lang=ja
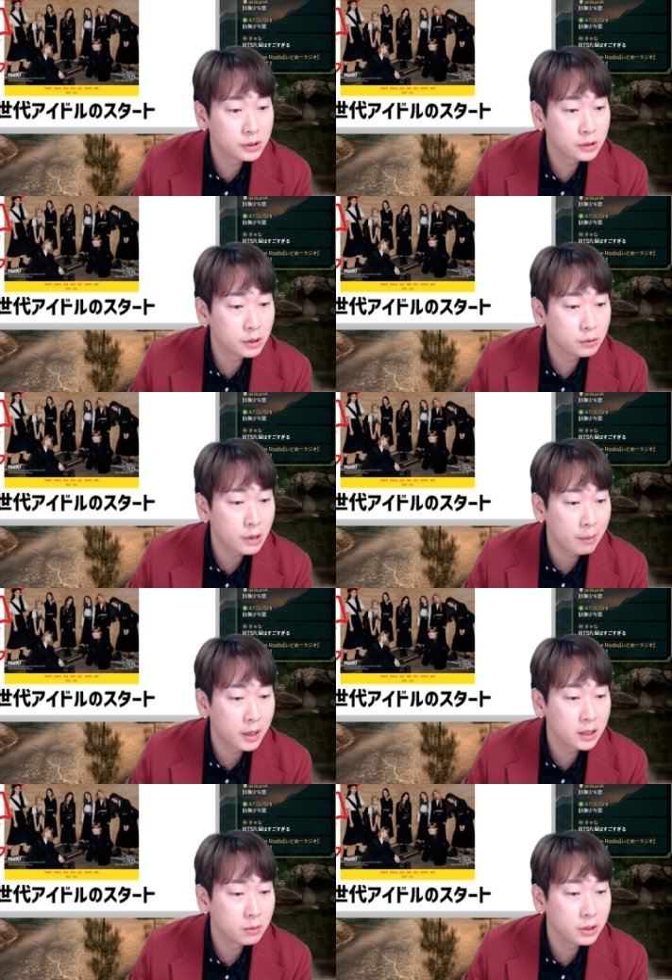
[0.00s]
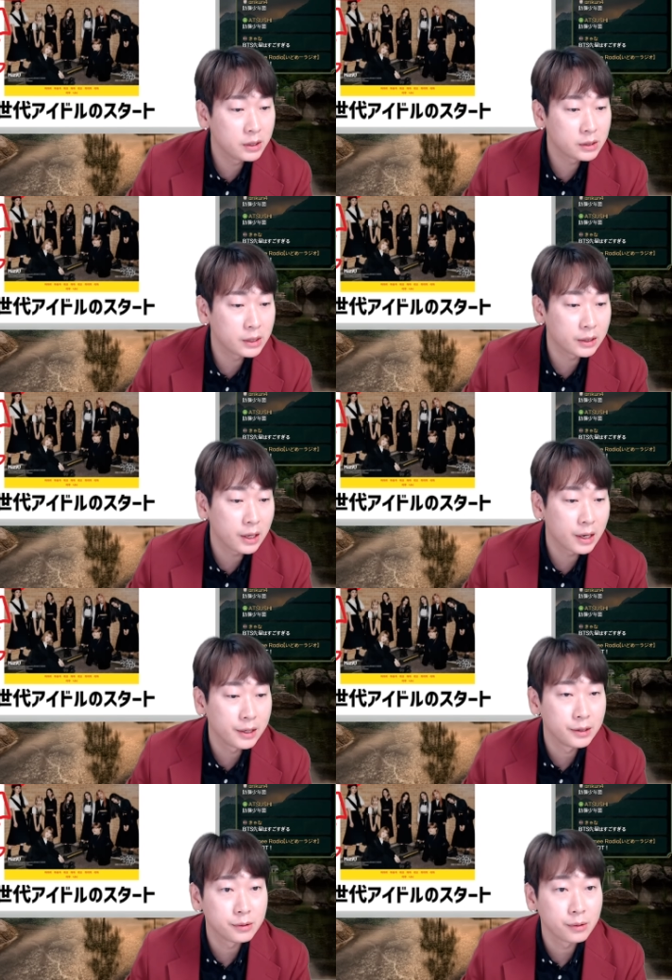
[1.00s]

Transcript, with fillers: 人っていうのはあまりにもリスクが高いんです